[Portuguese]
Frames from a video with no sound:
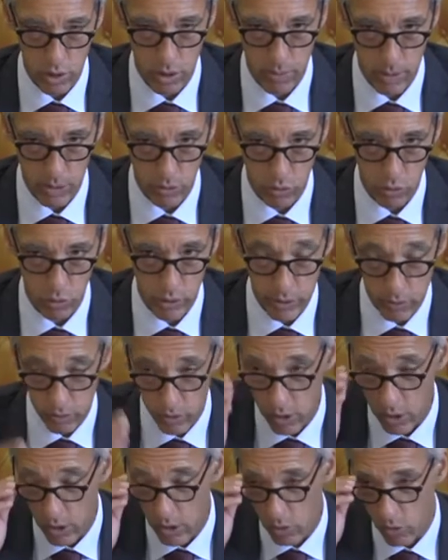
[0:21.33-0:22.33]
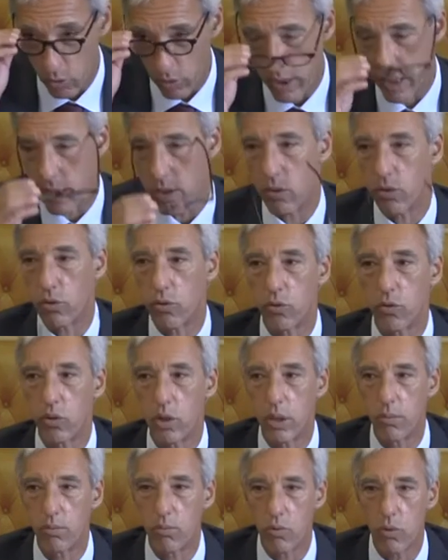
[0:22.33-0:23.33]
dimensões e, eu creio que
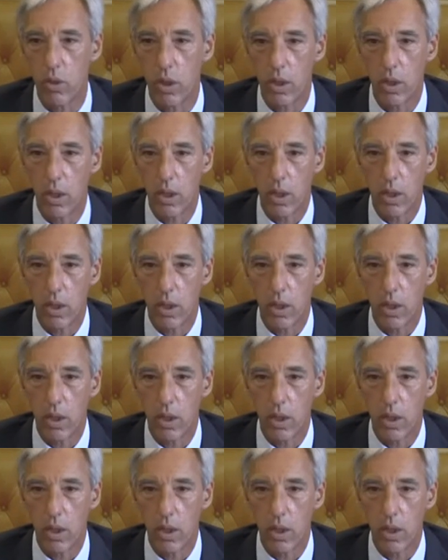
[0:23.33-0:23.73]
conseguimos